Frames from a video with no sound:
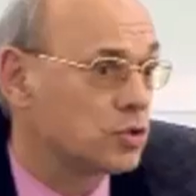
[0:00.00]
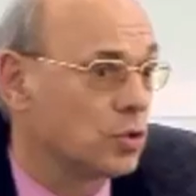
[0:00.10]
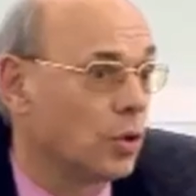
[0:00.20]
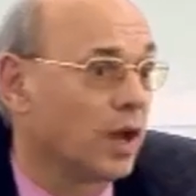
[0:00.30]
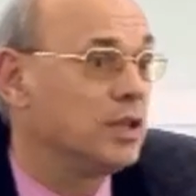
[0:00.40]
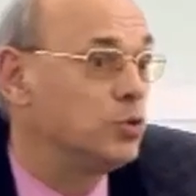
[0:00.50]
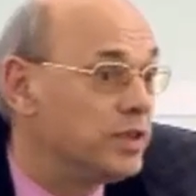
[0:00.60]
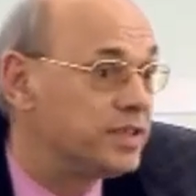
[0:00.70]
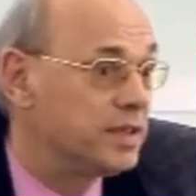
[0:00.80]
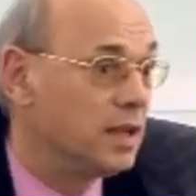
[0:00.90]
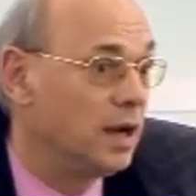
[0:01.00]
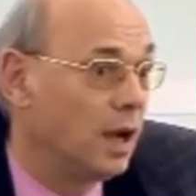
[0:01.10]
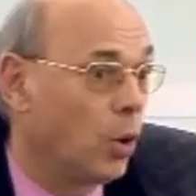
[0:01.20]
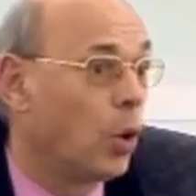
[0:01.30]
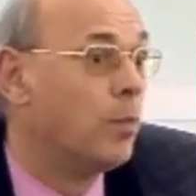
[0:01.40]
se réduit
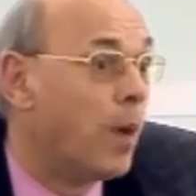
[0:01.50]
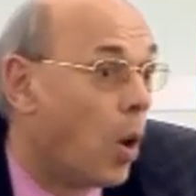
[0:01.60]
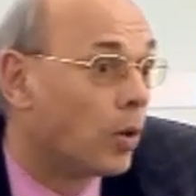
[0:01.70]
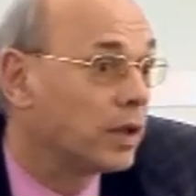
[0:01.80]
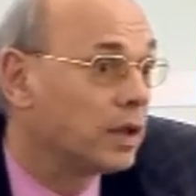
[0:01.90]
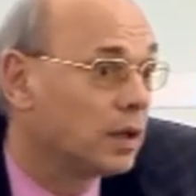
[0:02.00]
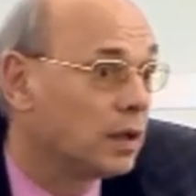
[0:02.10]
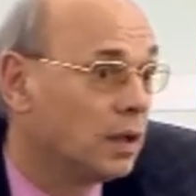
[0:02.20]
il aux banques?